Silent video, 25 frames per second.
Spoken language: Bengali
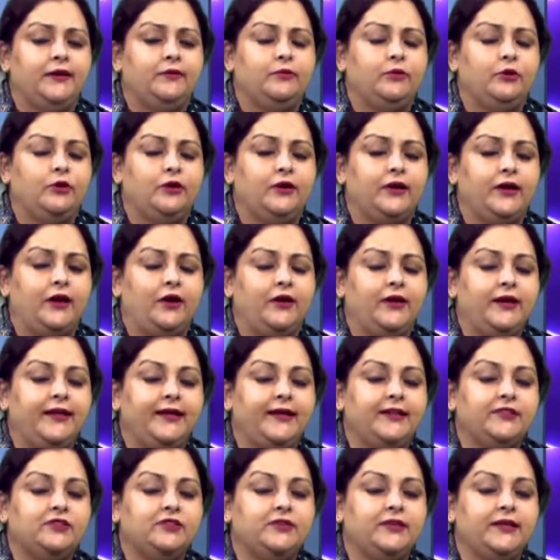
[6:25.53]
এবং
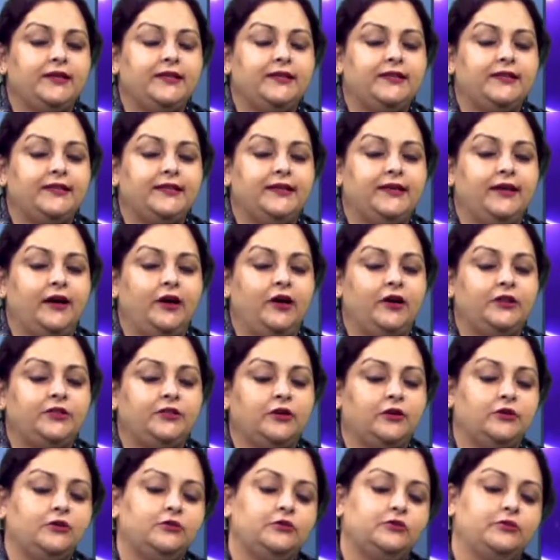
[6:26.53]
অনেক কিছু জিনিস
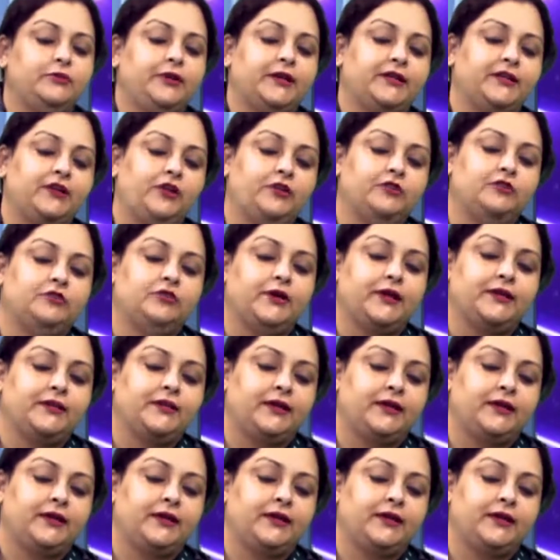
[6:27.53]
যখন তুমি একটা অন্ধ